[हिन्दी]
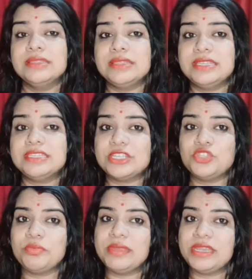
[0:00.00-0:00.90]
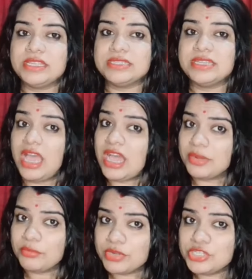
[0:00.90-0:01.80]
तीसरा जो मेन रीज़न है
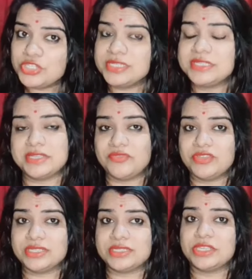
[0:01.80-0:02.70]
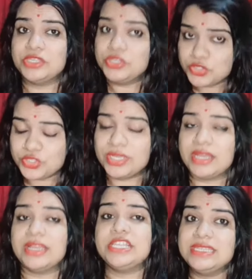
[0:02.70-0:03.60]
हार्मोनल चेंजेस की वजह से जी
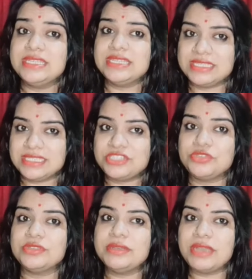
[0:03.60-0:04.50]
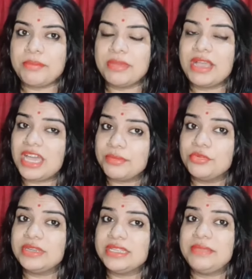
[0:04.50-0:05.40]
हाँ स्ट्रोजन नामक
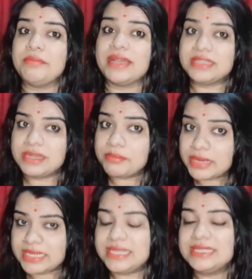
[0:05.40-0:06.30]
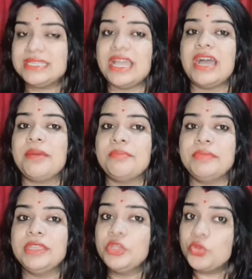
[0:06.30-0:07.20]
हार्मोन की मात्रा बढ़ने से आप
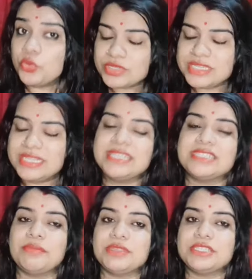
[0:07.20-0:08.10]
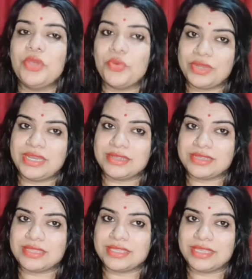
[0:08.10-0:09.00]
में खुजली की समस्या होने
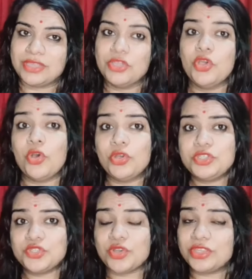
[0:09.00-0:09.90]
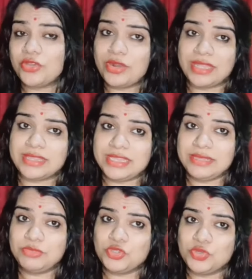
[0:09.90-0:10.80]
लग जाती है और चौथा और
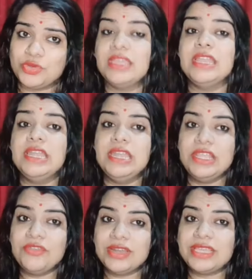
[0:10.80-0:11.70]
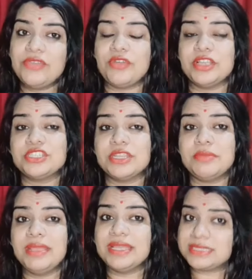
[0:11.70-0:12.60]
अंतिम जो लीवर के
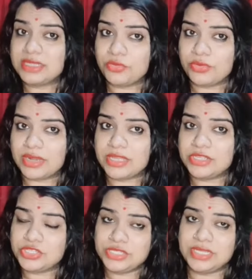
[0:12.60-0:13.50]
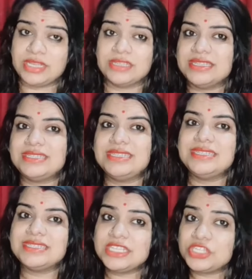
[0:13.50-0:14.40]
फंक्शन में असर होना जी हाँ
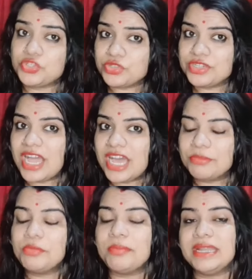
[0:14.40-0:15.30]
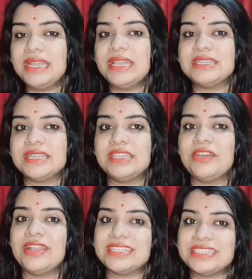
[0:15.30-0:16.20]
जैसे जैसे स्ट्रोजन हार्मोन बढ़ने लग
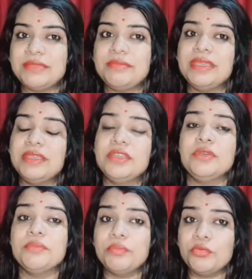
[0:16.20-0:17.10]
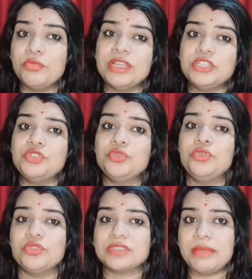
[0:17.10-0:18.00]
जाता है और ऐसे में पूरा जो
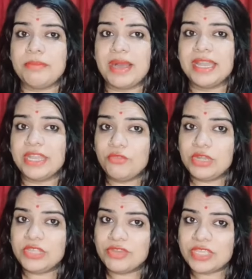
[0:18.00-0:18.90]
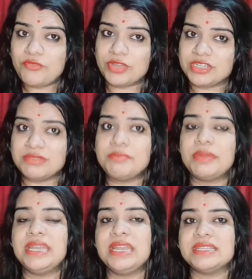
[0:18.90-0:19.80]
उसका भार है वो लीवर के फंक्शन में
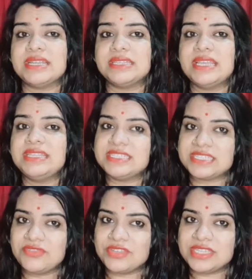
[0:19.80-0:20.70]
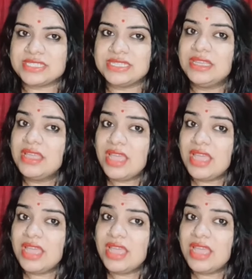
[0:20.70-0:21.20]
पड़ने लग जाता है जिसकी वजह से